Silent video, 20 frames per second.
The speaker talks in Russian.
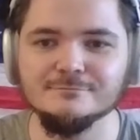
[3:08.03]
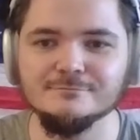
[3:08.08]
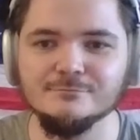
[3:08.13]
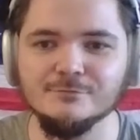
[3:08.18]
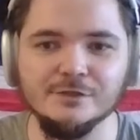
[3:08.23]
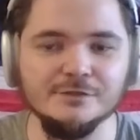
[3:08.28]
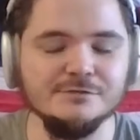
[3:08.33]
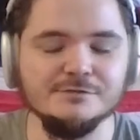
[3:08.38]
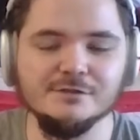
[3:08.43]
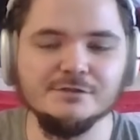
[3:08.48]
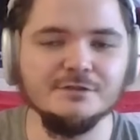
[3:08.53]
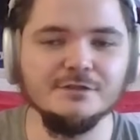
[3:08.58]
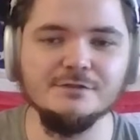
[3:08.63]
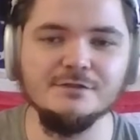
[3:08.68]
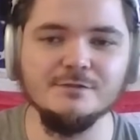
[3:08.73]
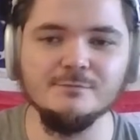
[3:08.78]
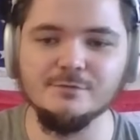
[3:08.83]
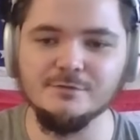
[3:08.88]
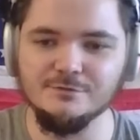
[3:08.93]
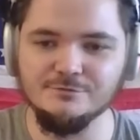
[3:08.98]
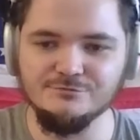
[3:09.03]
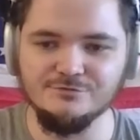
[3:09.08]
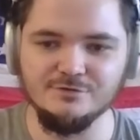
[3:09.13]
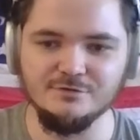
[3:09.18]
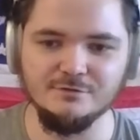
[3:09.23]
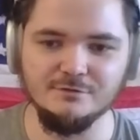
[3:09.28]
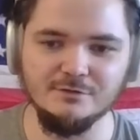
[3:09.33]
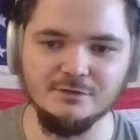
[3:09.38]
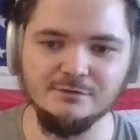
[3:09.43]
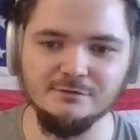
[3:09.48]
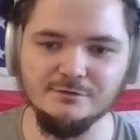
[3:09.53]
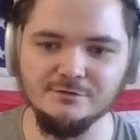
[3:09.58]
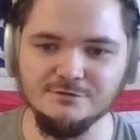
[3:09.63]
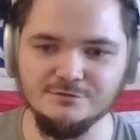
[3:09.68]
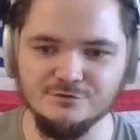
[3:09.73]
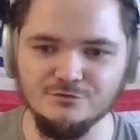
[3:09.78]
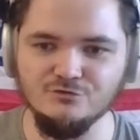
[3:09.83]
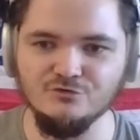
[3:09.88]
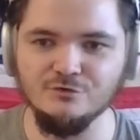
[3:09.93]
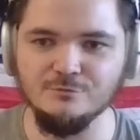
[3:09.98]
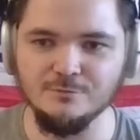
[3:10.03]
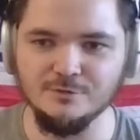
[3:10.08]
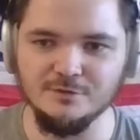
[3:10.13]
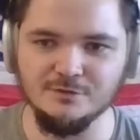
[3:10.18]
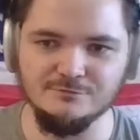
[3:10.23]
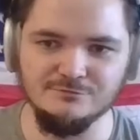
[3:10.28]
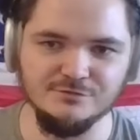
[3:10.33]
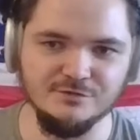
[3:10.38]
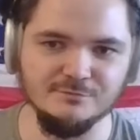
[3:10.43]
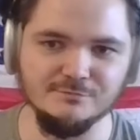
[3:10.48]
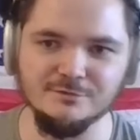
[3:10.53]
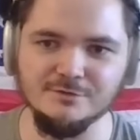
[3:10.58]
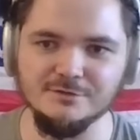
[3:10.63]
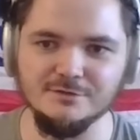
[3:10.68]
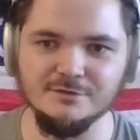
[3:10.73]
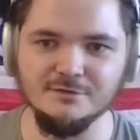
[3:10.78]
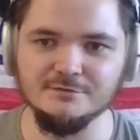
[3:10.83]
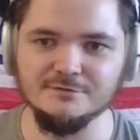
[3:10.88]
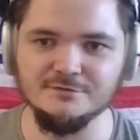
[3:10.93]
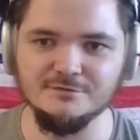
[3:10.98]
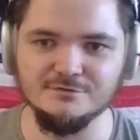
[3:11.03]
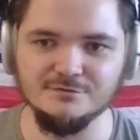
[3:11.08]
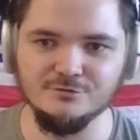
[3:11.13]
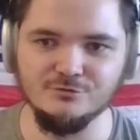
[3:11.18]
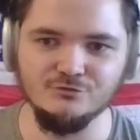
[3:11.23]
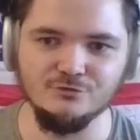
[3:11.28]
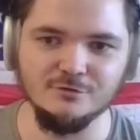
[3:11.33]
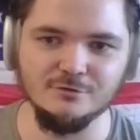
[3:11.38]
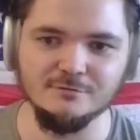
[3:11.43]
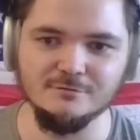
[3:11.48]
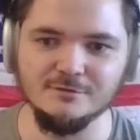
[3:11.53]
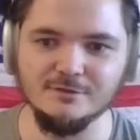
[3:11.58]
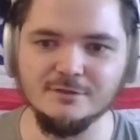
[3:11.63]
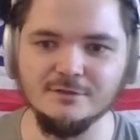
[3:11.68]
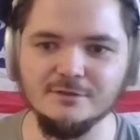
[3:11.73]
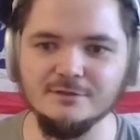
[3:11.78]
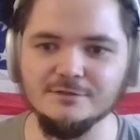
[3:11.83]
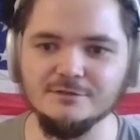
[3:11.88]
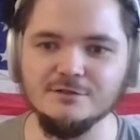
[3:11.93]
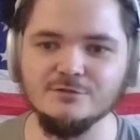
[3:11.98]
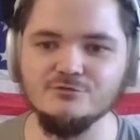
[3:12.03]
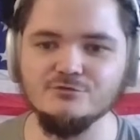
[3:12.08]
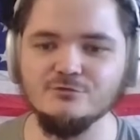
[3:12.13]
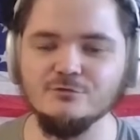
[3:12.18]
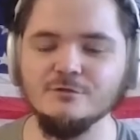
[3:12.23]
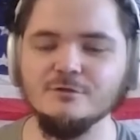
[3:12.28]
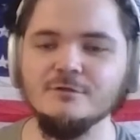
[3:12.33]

Они тогда не были все англоязычными, они все были кельтоязычные, так или иначе.